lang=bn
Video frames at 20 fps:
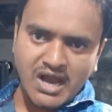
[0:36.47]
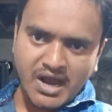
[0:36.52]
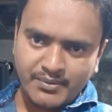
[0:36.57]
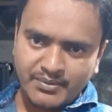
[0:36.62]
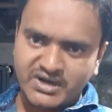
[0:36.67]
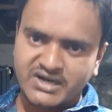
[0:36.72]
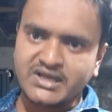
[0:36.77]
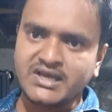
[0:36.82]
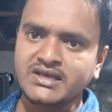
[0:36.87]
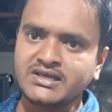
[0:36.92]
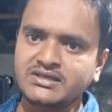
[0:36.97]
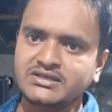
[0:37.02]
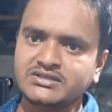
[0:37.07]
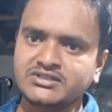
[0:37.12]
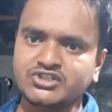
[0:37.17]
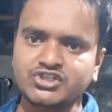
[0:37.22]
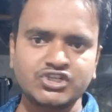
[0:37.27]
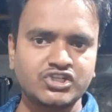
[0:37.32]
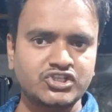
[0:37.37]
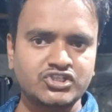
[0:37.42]
আমার এই
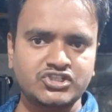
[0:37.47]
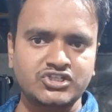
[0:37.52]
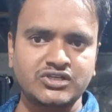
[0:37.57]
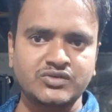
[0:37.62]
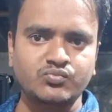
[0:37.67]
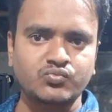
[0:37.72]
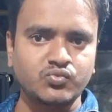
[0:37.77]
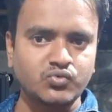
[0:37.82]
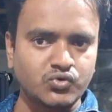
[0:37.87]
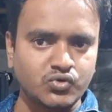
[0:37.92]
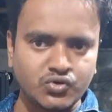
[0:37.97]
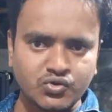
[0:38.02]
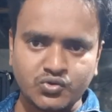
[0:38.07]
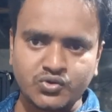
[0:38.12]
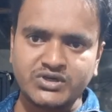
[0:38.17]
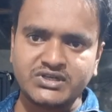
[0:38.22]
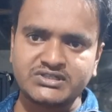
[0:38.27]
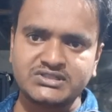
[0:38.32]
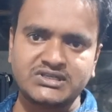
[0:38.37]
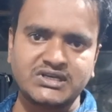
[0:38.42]
জিনিসটি পূরণ
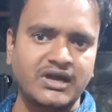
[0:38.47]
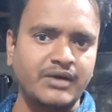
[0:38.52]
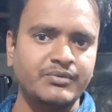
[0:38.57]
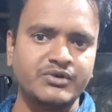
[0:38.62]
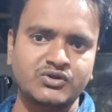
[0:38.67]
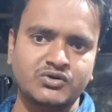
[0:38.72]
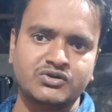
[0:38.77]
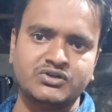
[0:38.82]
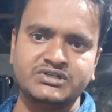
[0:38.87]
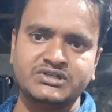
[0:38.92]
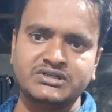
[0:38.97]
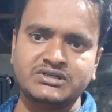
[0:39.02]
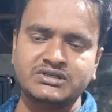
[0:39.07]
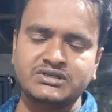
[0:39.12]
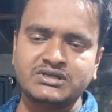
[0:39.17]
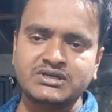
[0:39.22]
হয়েছে আবেদনটি